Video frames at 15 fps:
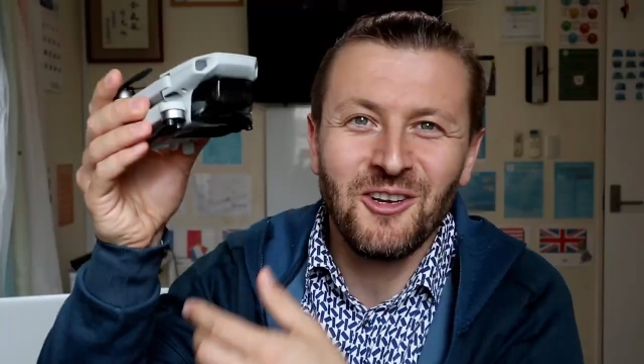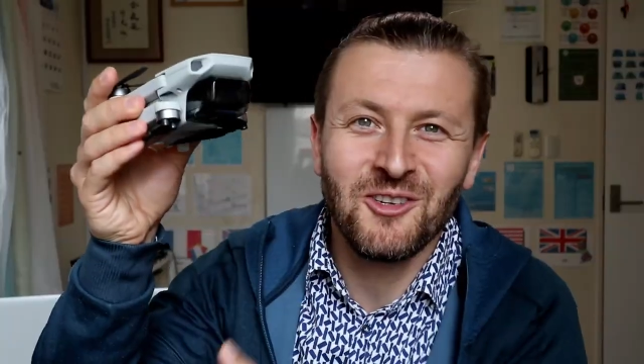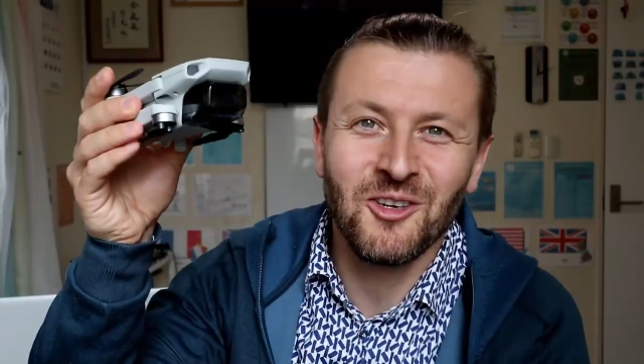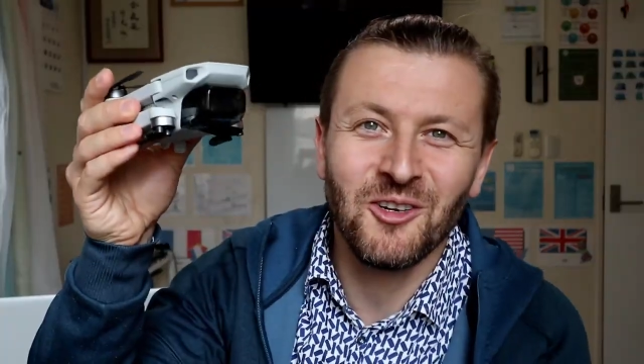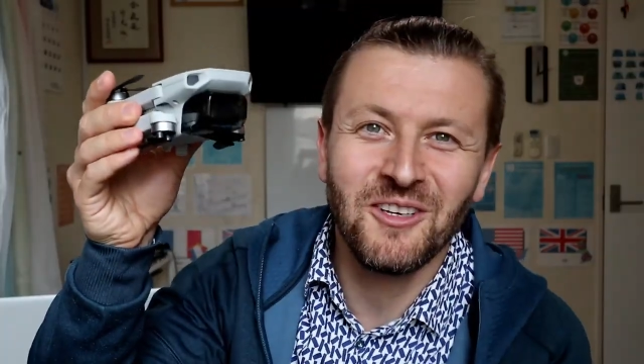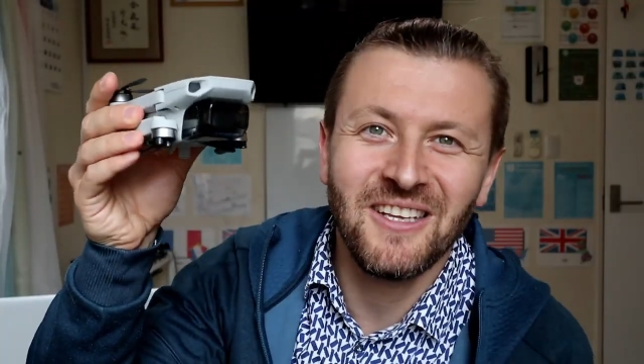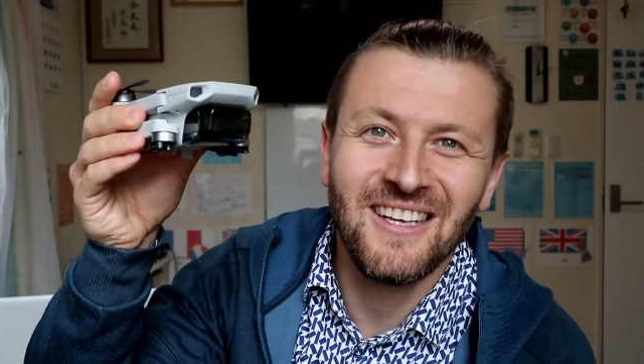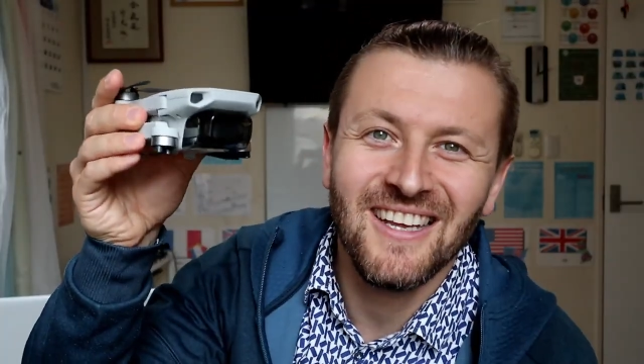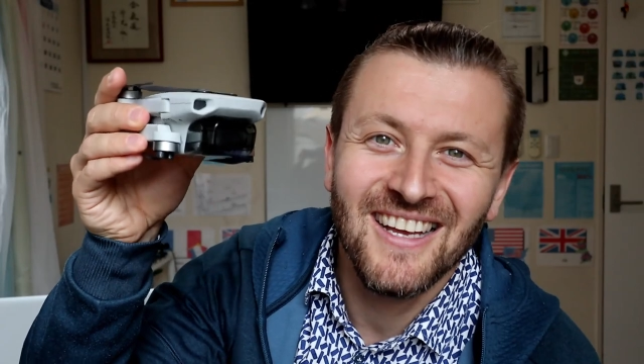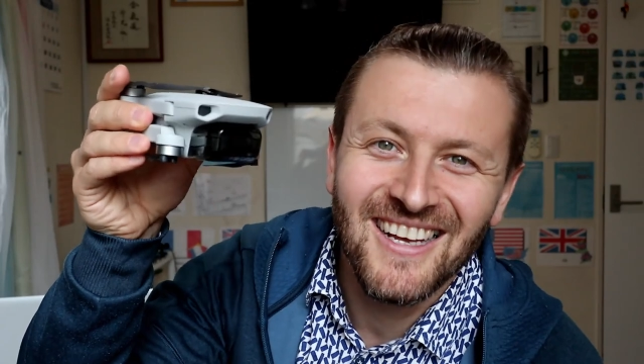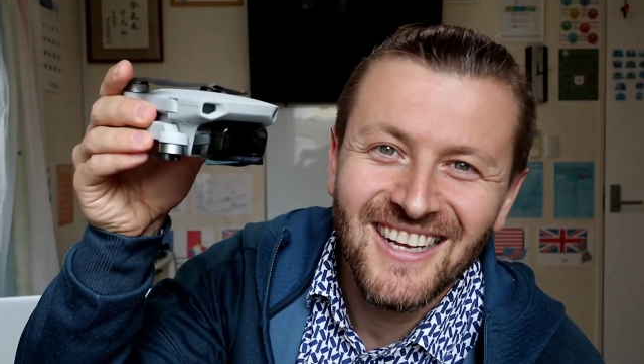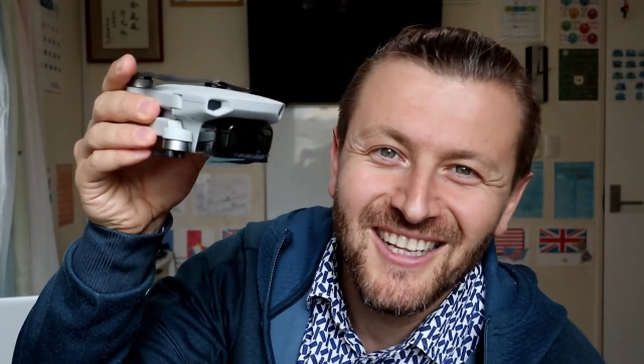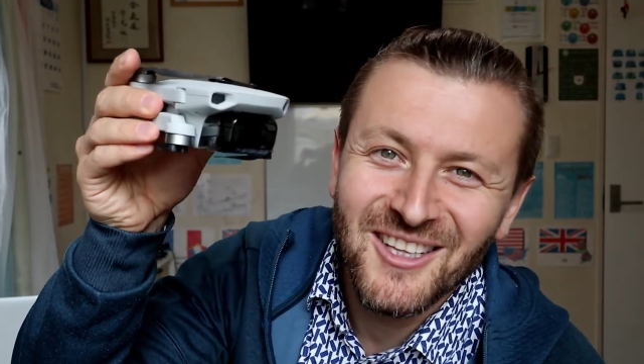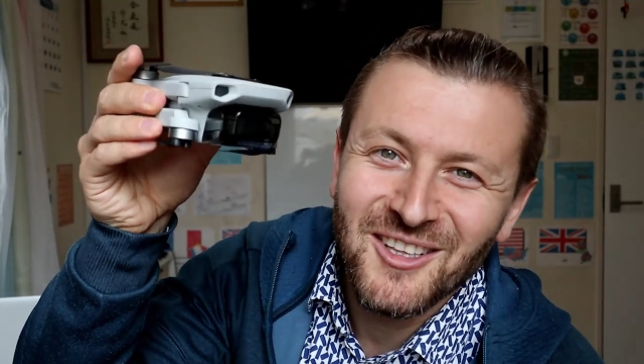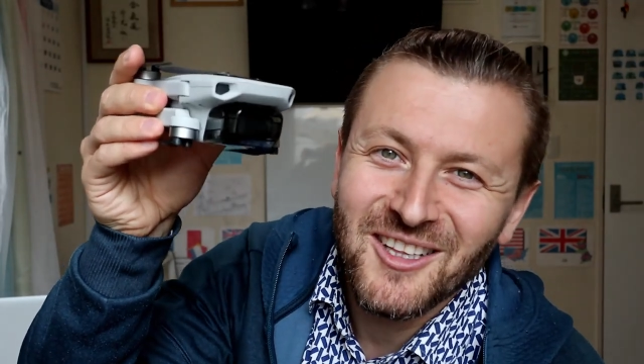一緒に
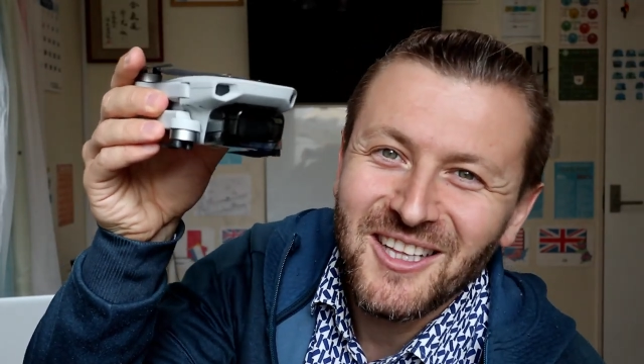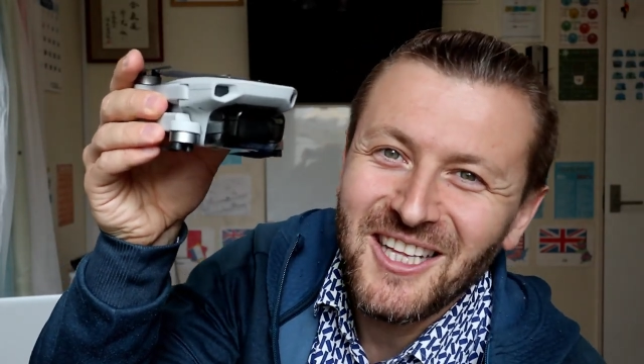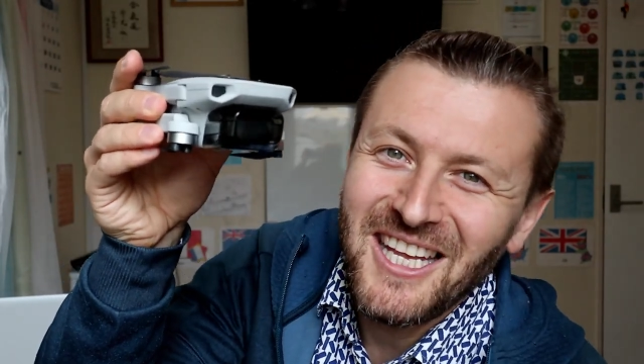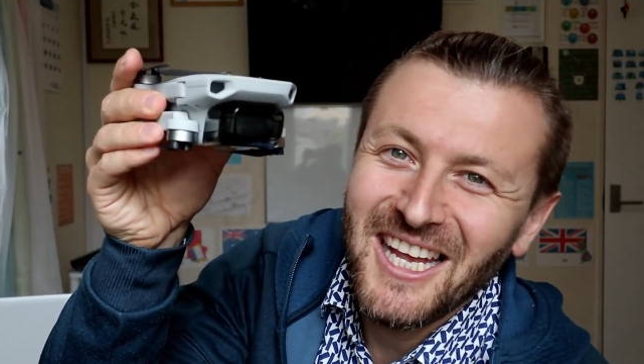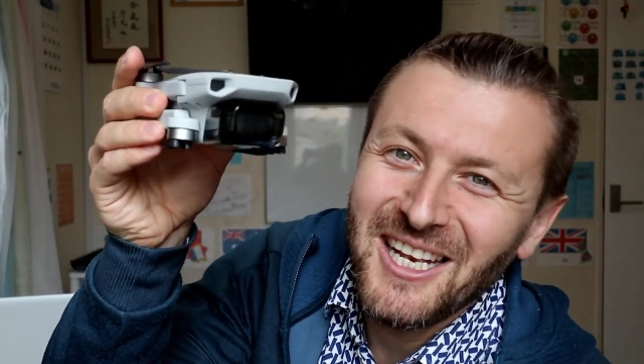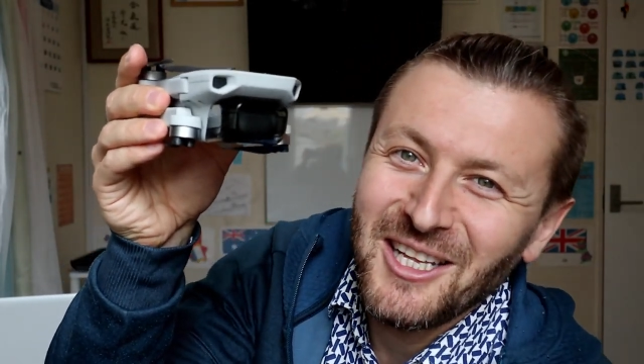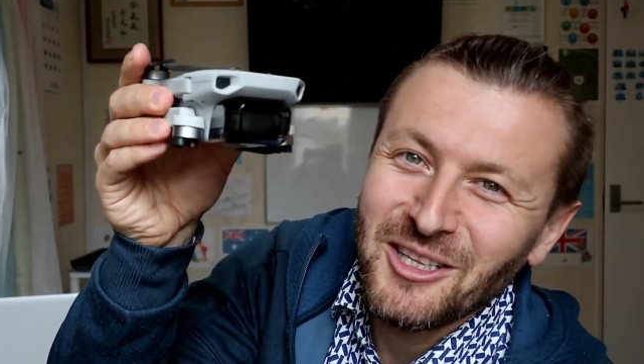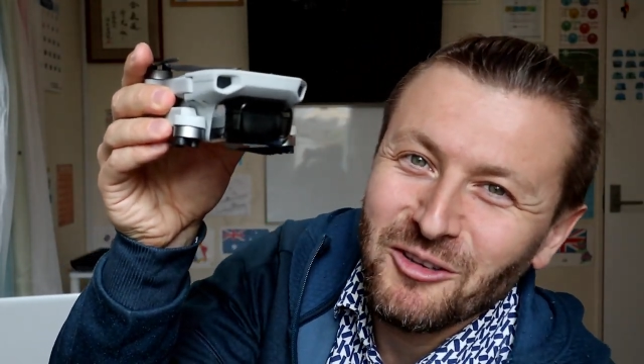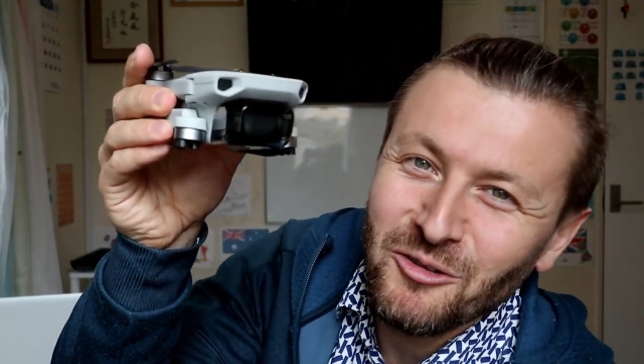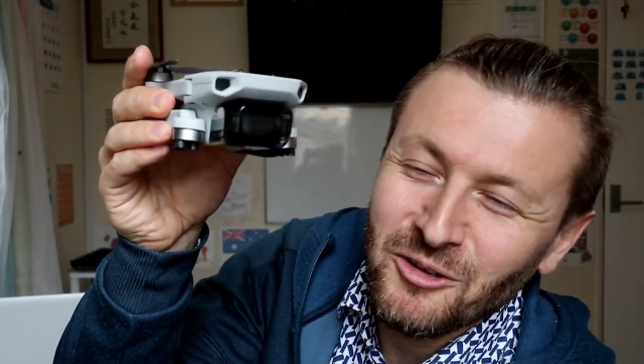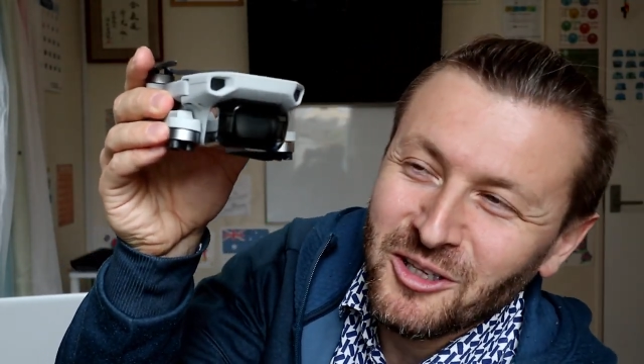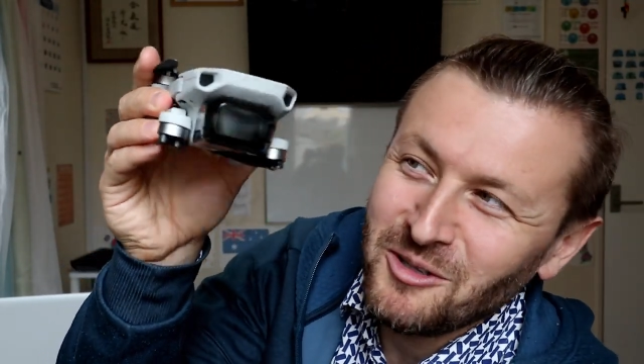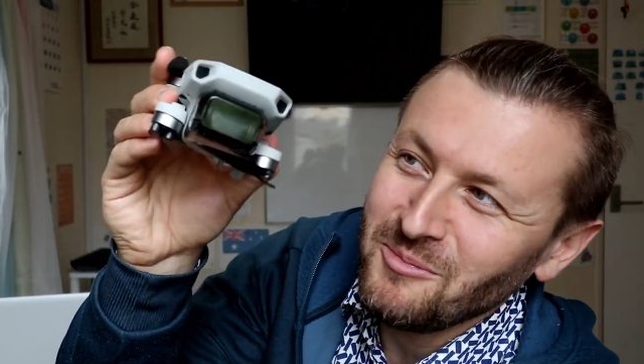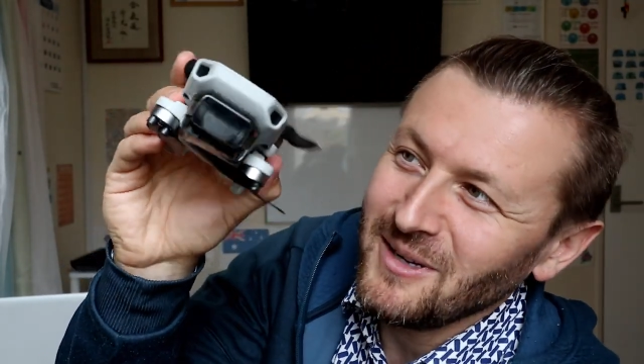家に届き